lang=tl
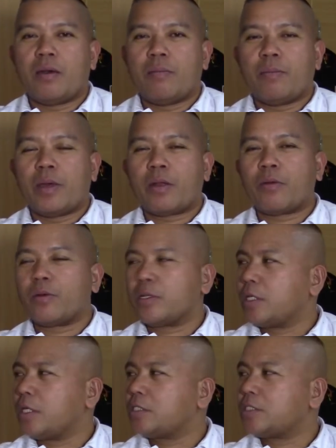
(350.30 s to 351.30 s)
Pero
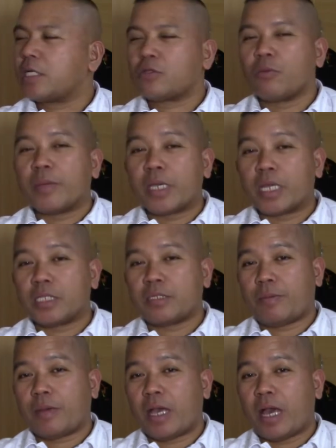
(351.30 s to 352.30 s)
hindi siya tumigil sa
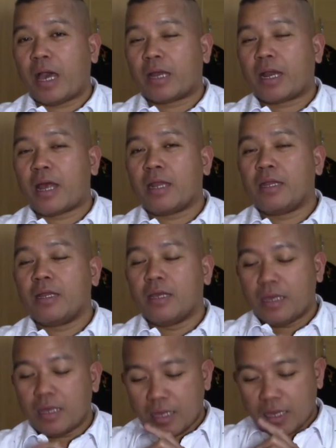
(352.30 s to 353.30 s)
pag-aaral
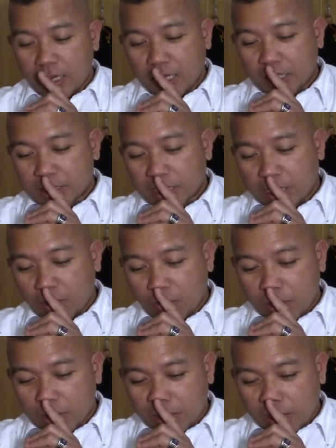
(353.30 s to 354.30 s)
hanggang sa
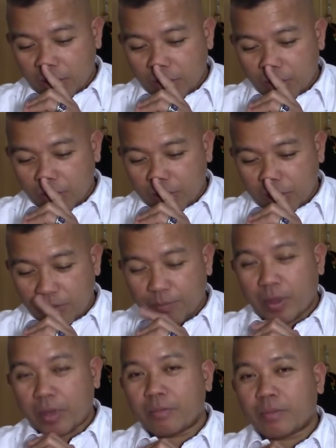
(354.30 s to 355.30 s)
nakuha niya na yung ilang
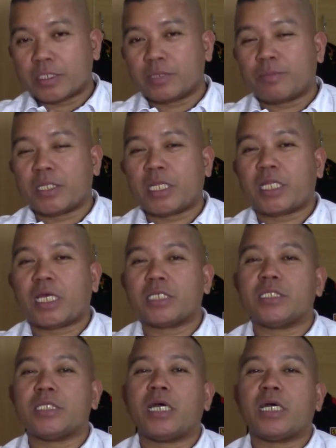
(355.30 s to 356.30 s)
pang mas
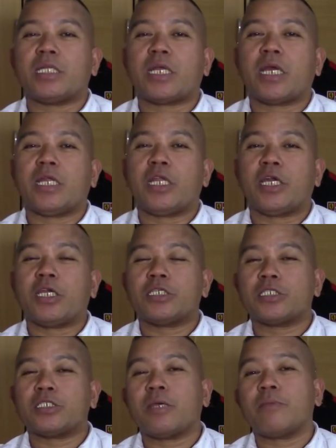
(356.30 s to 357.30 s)
matataas na training
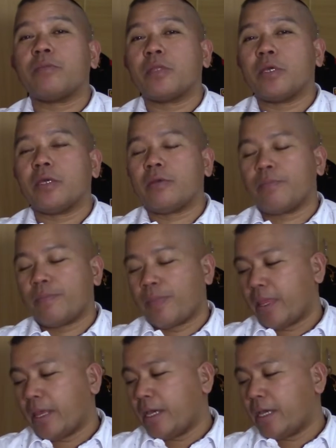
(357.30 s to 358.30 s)
sa safety.
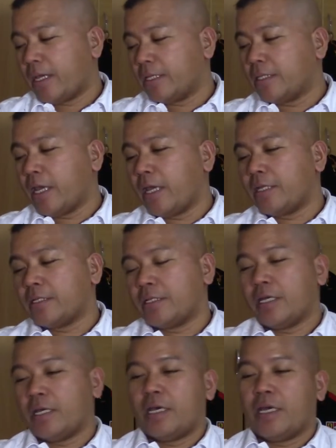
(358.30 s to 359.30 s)
And then,
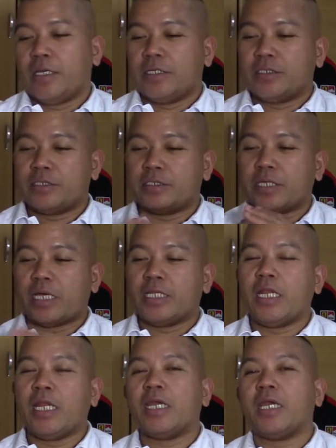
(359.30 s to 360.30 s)

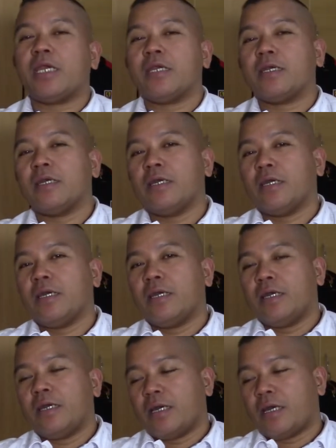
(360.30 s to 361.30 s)
suddenly,
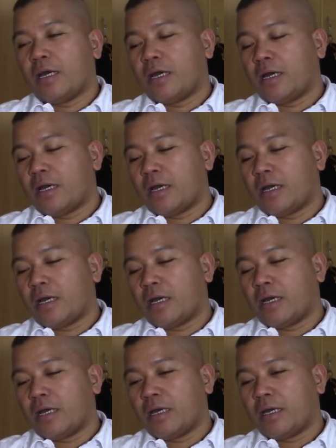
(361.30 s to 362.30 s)

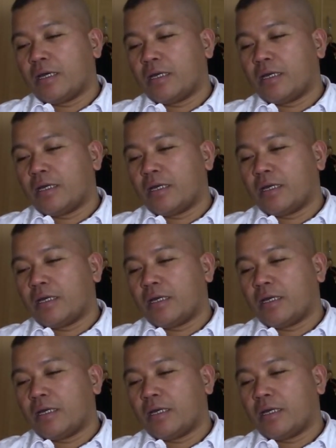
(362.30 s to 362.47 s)
ah, uh,